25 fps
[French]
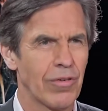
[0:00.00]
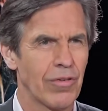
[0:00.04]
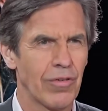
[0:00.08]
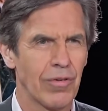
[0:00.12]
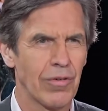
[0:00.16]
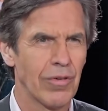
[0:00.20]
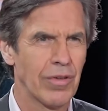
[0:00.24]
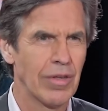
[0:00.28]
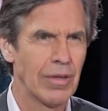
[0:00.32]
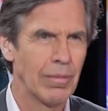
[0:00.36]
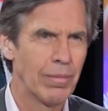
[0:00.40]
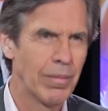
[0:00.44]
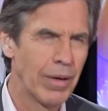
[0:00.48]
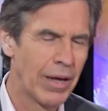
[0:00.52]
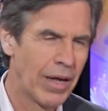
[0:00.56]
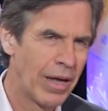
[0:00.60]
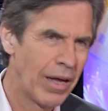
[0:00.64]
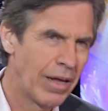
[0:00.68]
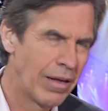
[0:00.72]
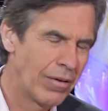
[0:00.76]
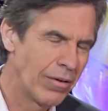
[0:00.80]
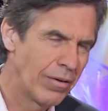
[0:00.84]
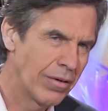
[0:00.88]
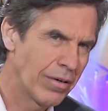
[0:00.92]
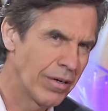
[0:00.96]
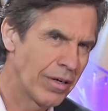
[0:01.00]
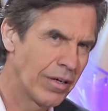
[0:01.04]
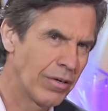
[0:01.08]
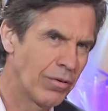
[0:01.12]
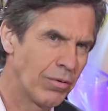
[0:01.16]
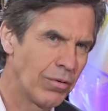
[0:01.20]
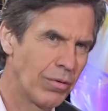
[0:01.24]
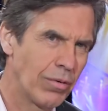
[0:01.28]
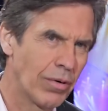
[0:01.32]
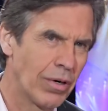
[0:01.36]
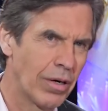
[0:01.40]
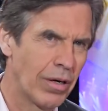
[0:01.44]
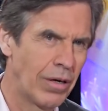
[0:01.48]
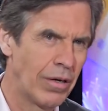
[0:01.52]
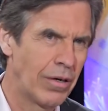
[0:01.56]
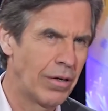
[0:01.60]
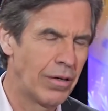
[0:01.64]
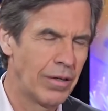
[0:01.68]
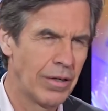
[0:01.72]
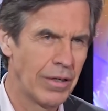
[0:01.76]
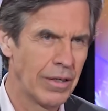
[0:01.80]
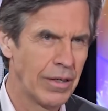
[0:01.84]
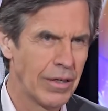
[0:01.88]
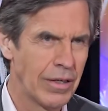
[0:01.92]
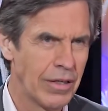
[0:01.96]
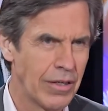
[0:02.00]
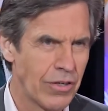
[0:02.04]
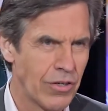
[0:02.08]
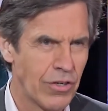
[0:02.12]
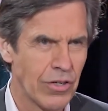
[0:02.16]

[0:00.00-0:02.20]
ce débat euh, récurrent et